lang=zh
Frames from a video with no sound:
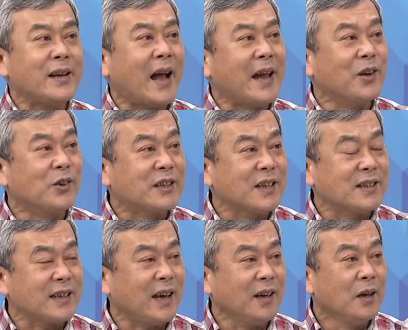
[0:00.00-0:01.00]
该有这
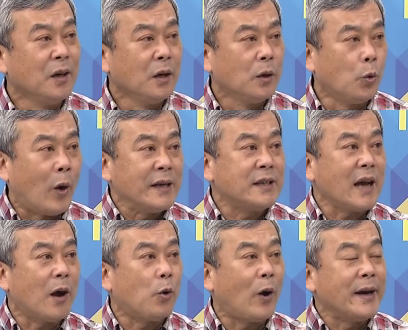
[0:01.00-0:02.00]
些玩
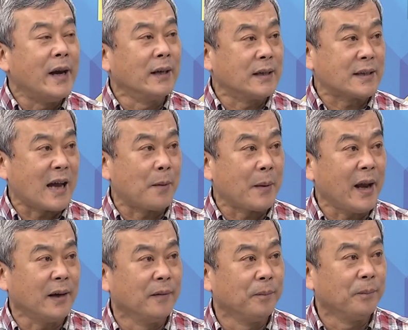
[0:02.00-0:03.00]
笑欢乐的场
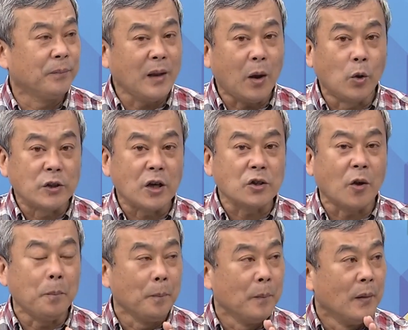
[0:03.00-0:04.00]
面。那我觉得
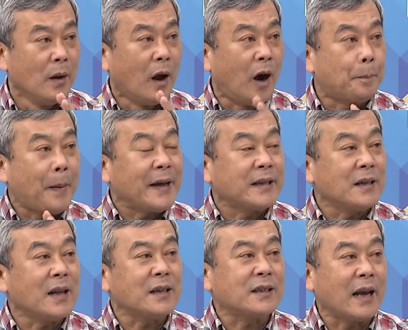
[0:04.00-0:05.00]
说，哦，拜
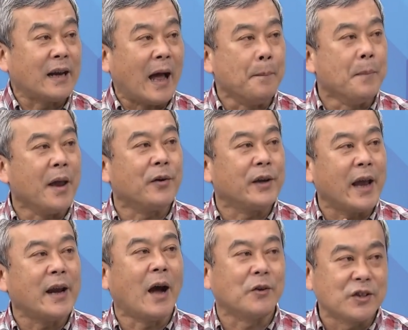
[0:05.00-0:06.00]
登他显然没有
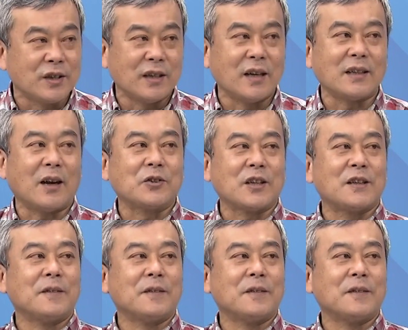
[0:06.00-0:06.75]
演好自己的角色。